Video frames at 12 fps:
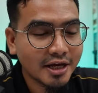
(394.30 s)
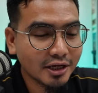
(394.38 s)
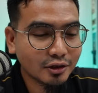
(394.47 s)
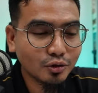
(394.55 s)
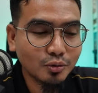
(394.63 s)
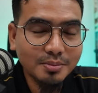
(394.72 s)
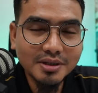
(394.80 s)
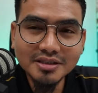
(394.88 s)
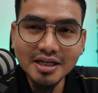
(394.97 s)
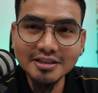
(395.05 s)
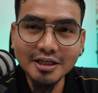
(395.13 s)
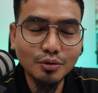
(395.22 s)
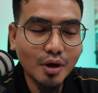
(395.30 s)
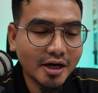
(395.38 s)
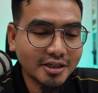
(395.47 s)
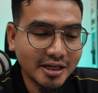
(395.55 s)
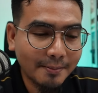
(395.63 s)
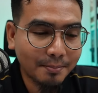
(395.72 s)
Itu bisa satu
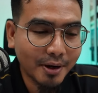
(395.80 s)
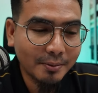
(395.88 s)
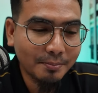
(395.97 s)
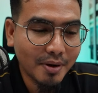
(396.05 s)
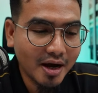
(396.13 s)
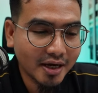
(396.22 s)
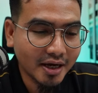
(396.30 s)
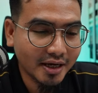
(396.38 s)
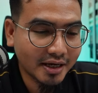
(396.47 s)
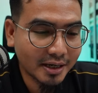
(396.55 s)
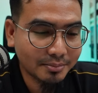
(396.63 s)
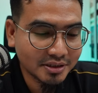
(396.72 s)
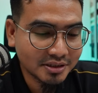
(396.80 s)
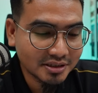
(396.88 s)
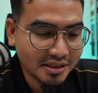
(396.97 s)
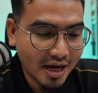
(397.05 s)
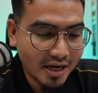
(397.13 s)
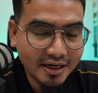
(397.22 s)
hari sampai pakai Grab
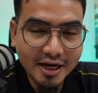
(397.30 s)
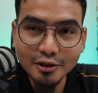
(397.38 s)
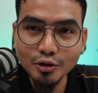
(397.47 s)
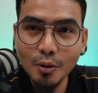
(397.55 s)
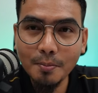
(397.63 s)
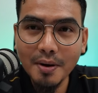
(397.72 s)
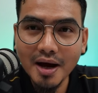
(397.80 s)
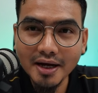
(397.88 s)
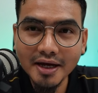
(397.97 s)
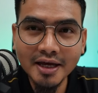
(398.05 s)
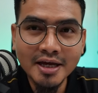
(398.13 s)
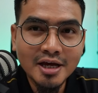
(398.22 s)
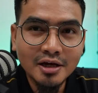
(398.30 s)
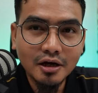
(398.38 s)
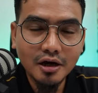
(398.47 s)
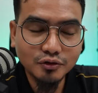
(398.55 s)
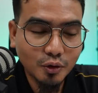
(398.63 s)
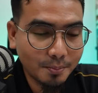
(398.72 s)
instan atau pakai
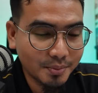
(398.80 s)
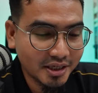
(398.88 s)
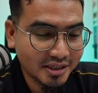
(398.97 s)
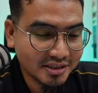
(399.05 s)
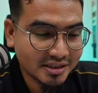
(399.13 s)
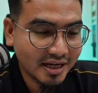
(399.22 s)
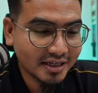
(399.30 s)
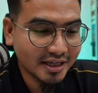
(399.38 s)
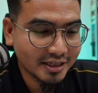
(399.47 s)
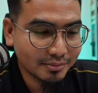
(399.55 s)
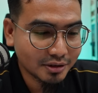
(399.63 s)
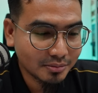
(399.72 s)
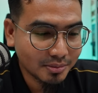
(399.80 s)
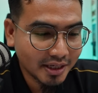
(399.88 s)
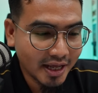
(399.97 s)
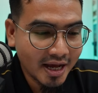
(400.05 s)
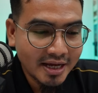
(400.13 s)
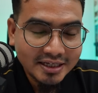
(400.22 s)
uh, Shopee instan ya, teman-teman
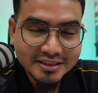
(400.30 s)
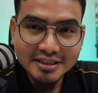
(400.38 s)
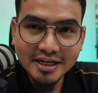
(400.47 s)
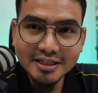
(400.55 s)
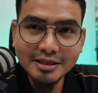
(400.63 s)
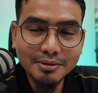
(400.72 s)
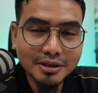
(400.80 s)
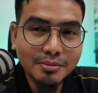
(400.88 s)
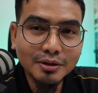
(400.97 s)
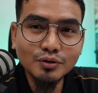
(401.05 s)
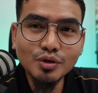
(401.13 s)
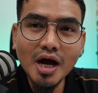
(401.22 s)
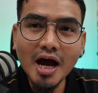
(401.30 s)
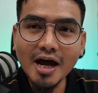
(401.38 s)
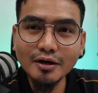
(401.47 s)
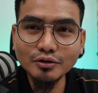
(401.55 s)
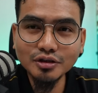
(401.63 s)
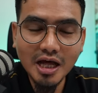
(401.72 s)
ya. Jadi teman-teman juga
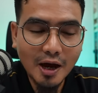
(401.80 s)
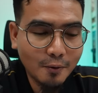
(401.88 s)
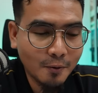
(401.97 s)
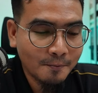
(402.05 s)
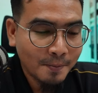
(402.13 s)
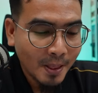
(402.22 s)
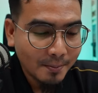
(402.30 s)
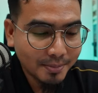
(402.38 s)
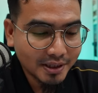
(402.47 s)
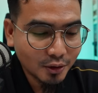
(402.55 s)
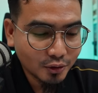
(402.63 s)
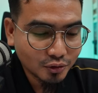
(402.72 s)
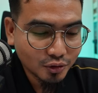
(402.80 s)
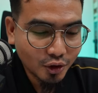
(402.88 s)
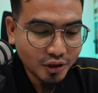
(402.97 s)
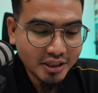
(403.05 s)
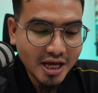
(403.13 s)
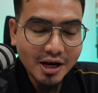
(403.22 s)
harus tahu
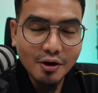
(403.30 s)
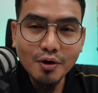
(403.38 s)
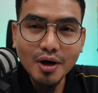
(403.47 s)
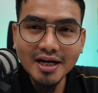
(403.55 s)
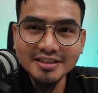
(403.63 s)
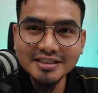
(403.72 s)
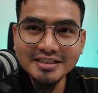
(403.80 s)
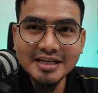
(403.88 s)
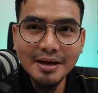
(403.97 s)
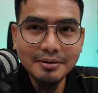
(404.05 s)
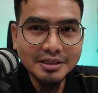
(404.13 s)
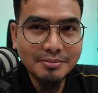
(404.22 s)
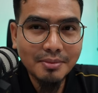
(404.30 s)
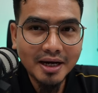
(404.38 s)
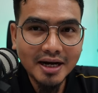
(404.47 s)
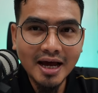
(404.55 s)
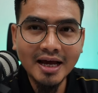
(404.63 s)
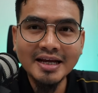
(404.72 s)
penontonnya lokasinya di
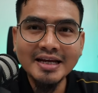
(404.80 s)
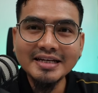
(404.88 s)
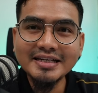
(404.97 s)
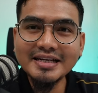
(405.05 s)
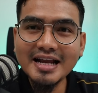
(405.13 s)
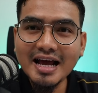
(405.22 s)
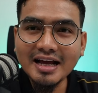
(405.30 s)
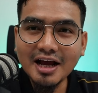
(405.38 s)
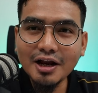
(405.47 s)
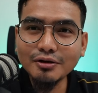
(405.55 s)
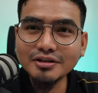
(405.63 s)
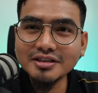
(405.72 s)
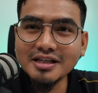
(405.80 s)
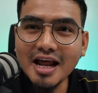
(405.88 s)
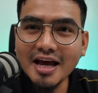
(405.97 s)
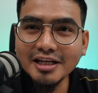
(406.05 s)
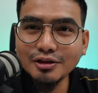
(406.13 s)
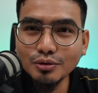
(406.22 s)
mana. Nah, kalau
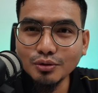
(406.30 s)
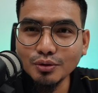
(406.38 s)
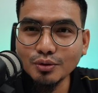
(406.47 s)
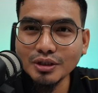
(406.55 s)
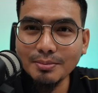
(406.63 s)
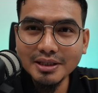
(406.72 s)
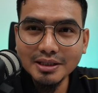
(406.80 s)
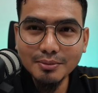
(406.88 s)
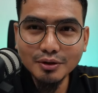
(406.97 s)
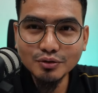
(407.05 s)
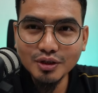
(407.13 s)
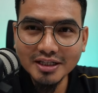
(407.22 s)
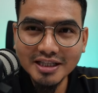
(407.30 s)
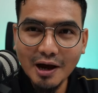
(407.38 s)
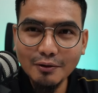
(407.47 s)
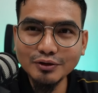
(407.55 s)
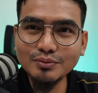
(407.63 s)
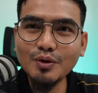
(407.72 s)
setelah itu teman-teman sudah
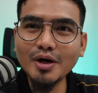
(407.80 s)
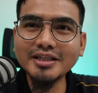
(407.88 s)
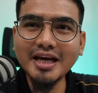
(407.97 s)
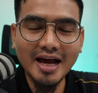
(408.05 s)
tahu semuanya.